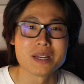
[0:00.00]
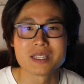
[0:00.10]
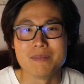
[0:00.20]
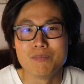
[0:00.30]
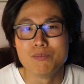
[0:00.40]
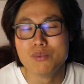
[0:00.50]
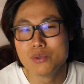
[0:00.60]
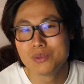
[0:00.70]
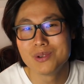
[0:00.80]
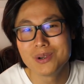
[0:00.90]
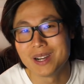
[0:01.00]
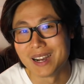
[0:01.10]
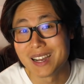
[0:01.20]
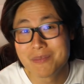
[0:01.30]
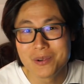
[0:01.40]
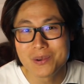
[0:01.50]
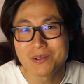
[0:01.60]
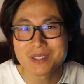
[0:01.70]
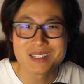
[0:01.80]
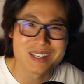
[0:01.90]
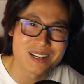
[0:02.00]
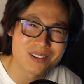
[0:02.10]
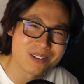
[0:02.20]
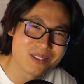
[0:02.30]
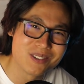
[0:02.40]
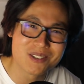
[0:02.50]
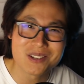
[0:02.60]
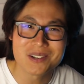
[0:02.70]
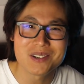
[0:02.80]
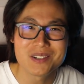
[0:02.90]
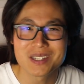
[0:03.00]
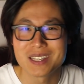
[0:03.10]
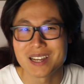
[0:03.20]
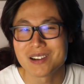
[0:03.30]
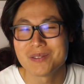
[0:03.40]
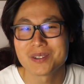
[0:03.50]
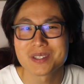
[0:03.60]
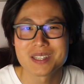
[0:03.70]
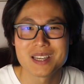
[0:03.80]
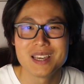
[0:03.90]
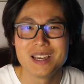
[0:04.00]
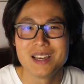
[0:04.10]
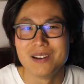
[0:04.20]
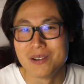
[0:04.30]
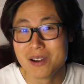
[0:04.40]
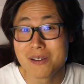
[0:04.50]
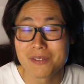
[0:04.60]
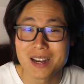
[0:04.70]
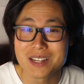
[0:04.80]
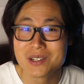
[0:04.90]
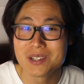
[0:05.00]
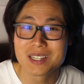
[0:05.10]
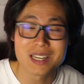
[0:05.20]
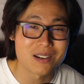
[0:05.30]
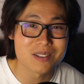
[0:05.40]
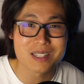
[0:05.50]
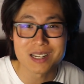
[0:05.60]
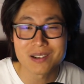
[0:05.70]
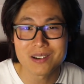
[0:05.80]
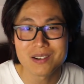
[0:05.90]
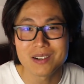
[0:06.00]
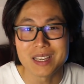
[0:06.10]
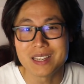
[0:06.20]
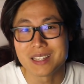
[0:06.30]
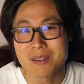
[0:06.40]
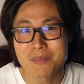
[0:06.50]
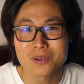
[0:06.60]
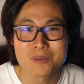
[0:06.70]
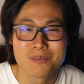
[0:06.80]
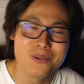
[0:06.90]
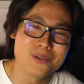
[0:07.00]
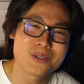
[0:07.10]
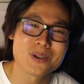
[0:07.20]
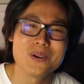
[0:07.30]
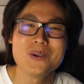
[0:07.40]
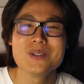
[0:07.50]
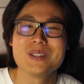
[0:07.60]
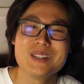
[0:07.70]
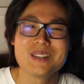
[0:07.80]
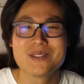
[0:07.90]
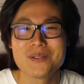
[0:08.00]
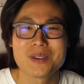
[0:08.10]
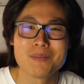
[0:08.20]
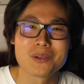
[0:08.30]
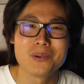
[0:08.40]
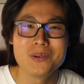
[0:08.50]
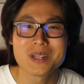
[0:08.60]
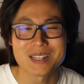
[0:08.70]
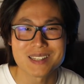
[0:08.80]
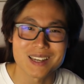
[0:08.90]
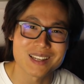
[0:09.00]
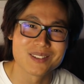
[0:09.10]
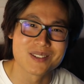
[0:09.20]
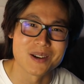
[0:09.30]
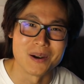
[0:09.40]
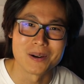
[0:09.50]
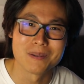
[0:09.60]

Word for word: bah, c'est plutôt Raymond, 52 ans, qui a commencé le golf à l'âge de 45 ans et qui pense plus au 19e trou qu'à sa carte de score.